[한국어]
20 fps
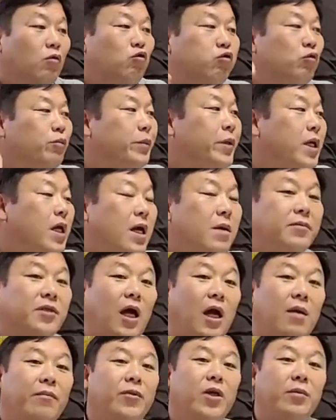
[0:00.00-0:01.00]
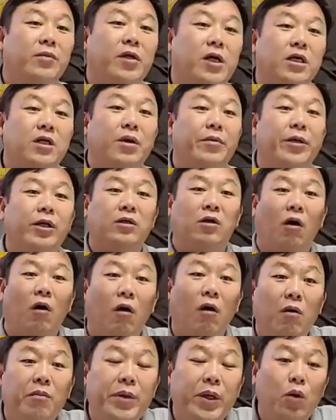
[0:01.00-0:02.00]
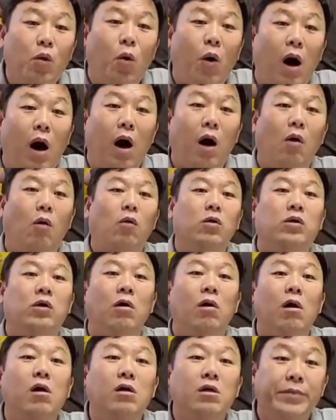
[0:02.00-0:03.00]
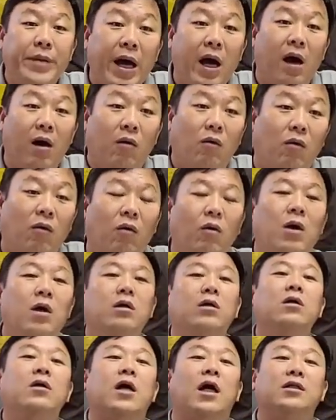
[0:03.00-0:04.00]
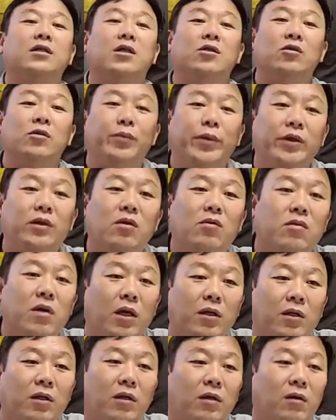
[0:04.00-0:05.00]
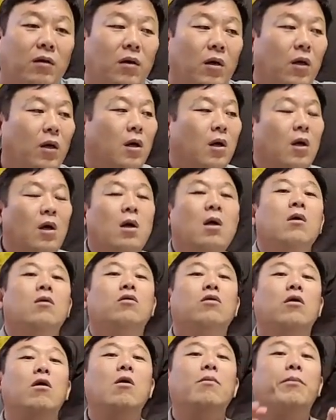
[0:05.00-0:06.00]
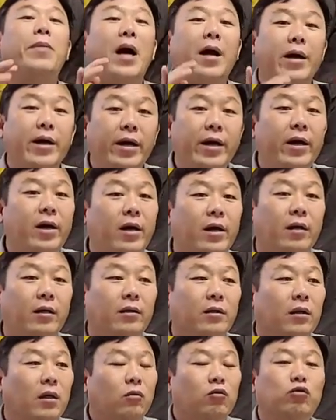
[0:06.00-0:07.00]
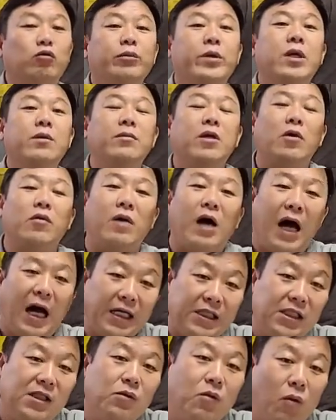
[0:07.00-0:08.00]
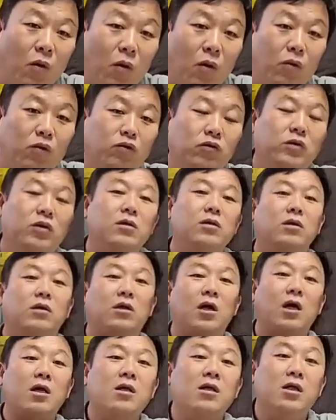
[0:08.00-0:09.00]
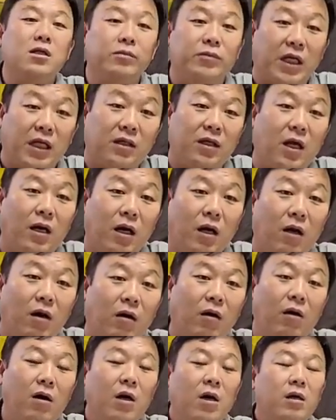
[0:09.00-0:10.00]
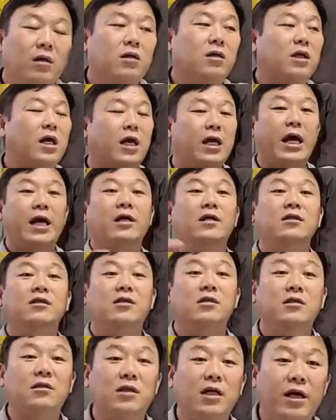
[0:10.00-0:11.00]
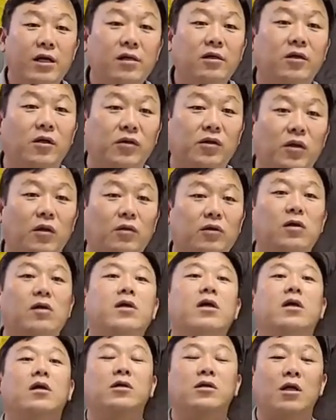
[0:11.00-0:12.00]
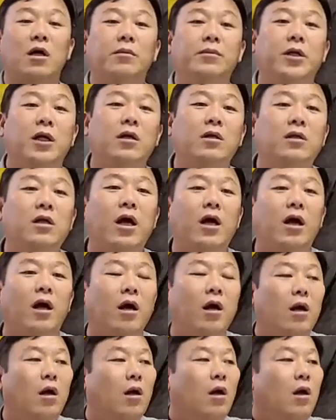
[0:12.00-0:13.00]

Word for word: 국민의힘 사람들보다 이재명을 더 미워하고, 더 음해하고, 더 가짜를 퍼뜨리고 다녀요. 그럴 바엔 국민의힘당으로 가시고, 윤석열 따라다니면 되잖아요. 그렇게 깨끗이 띄워져서 손해 경제만 하면 되는데,